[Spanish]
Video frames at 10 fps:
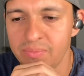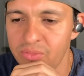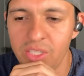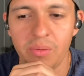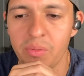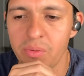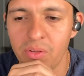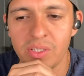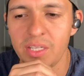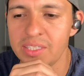Sí, pero
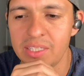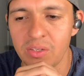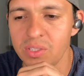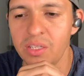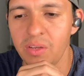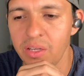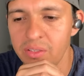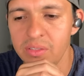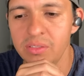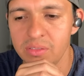como lo la está gozando ahí,
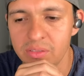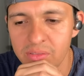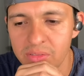¿no?